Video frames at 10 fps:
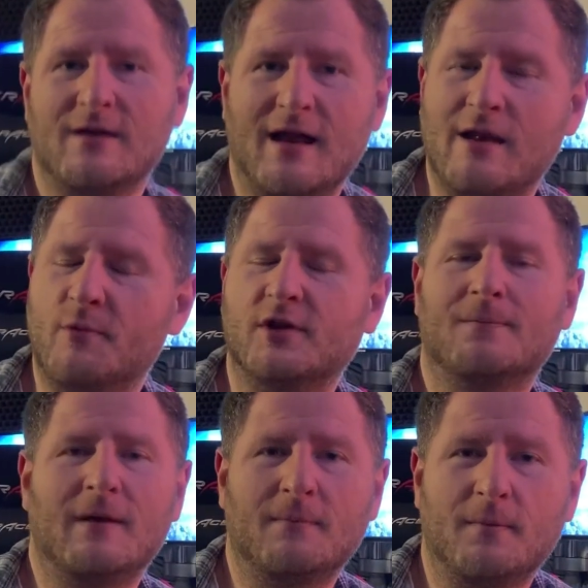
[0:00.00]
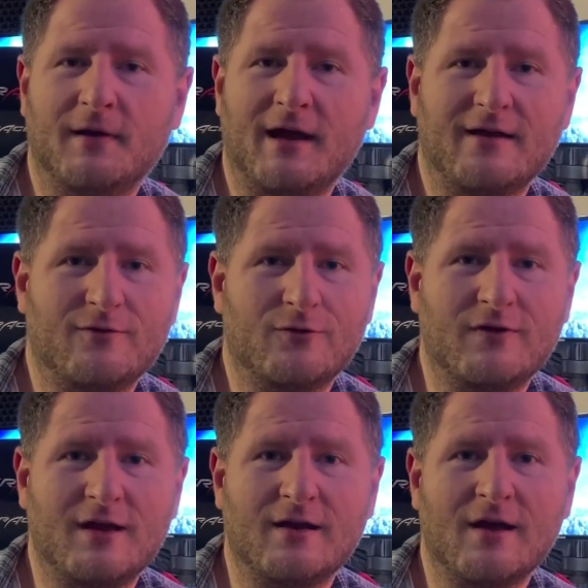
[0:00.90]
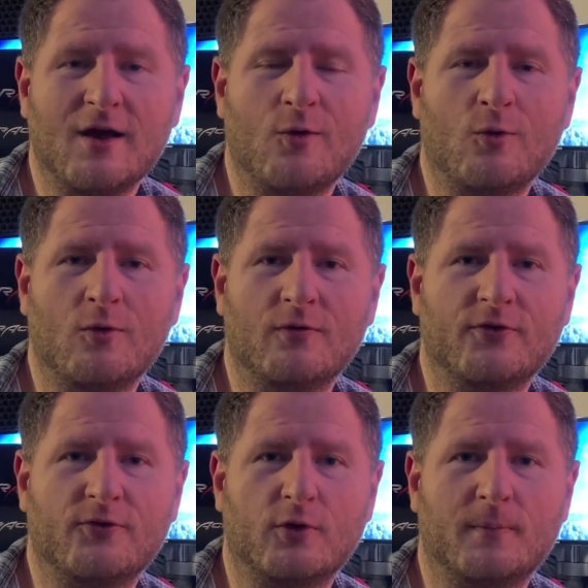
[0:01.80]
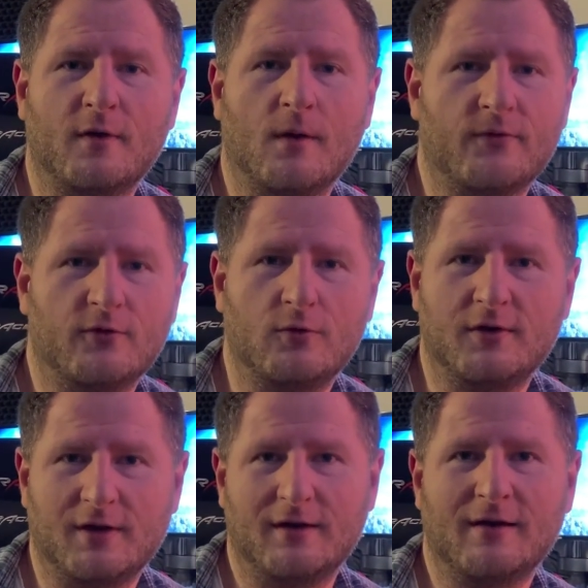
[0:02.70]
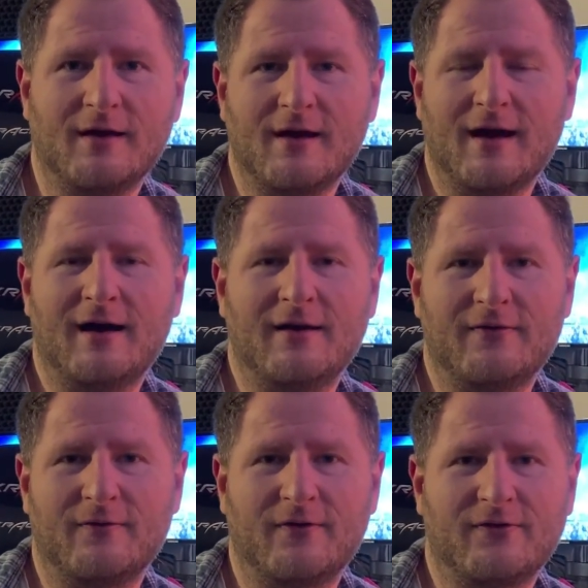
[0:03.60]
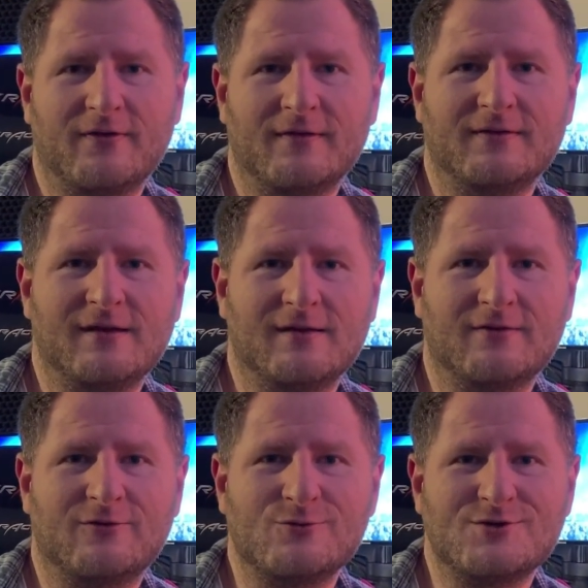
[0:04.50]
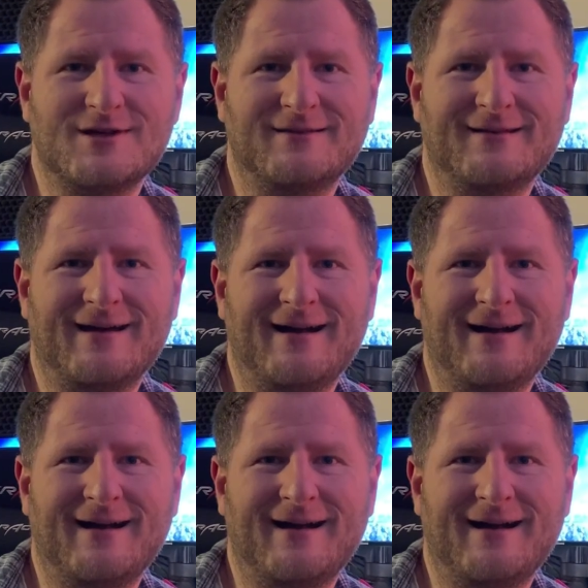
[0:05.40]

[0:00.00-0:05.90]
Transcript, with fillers: Unlimited Member Bereich zu sehen und dort bekommst du natürlich dann alles, was dir zusteht.